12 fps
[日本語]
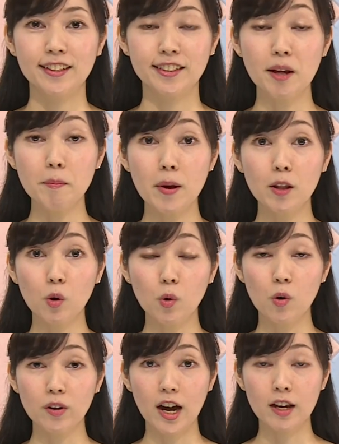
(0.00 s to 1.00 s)
前編の
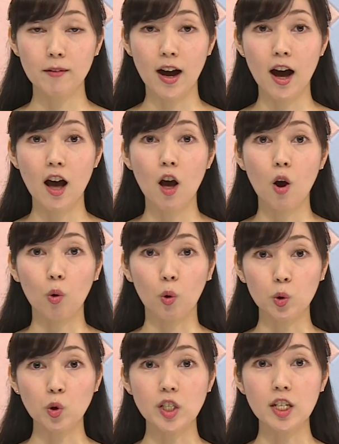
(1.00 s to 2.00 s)
今回は今
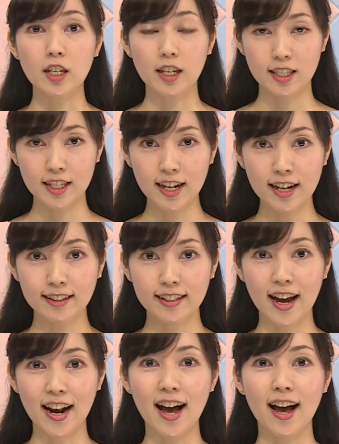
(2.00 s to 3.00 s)
年1月
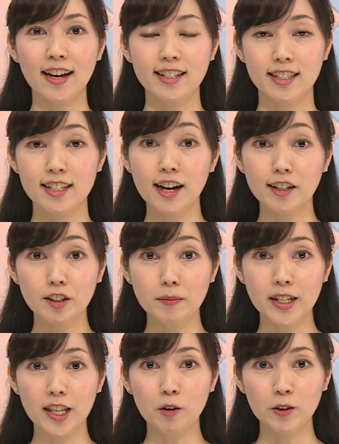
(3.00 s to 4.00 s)
から7月
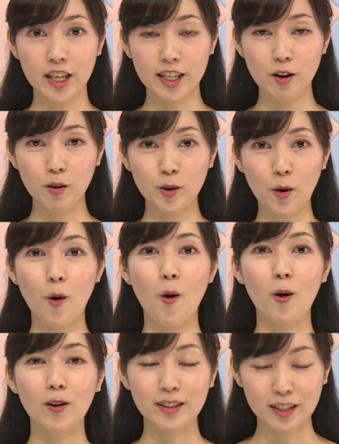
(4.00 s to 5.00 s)
までの出来事
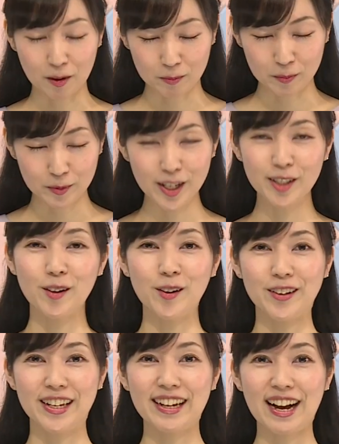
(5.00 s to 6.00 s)
をたっぷりと
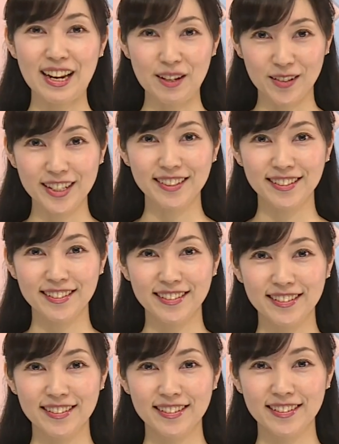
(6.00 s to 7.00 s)
振り返ります
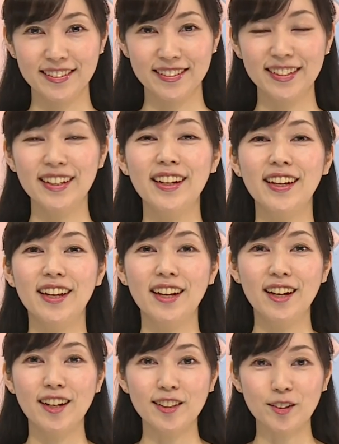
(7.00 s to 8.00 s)

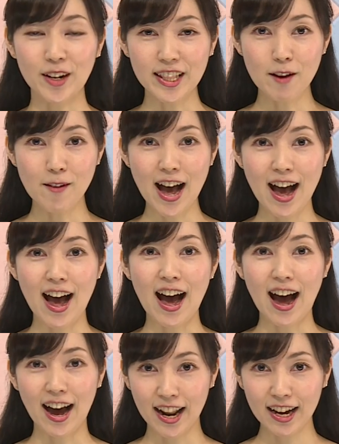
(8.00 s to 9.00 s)
それでは
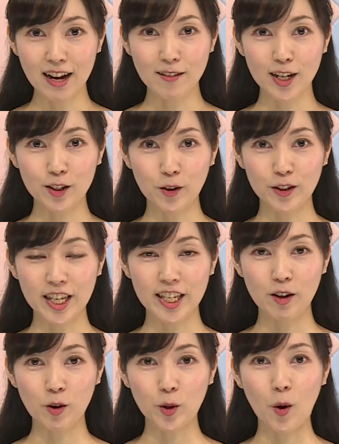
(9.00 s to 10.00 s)
荒川区の出来
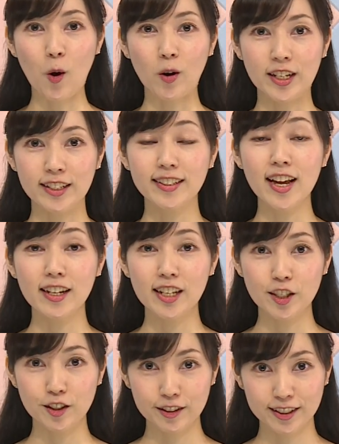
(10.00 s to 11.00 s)
事
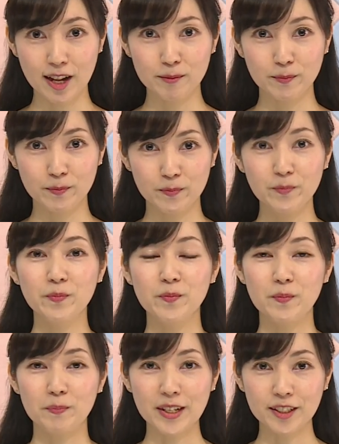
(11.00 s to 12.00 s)
2023
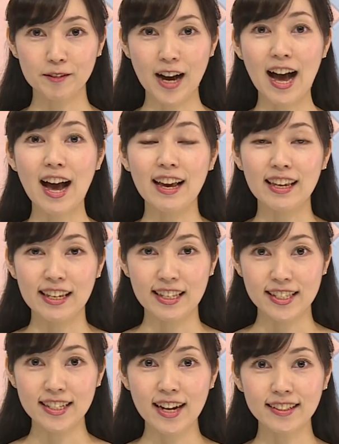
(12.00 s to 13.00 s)
まずは
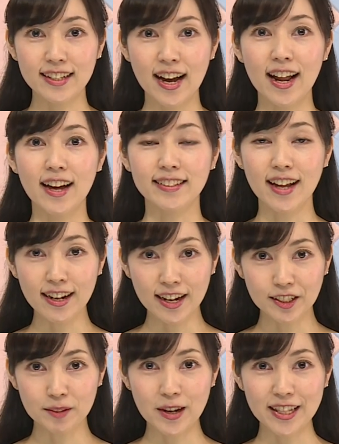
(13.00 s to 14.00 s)
1月から3
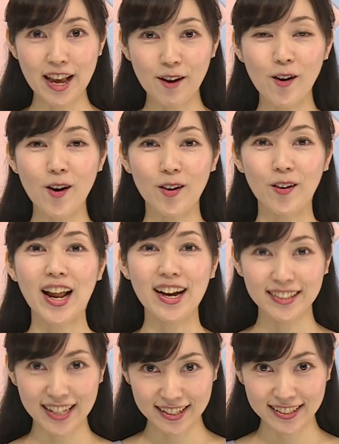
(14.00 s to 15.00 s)
月までをご覧
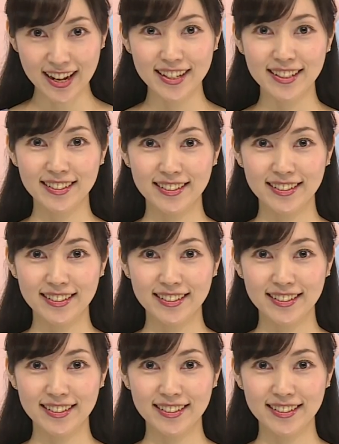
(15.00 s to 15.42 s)
ください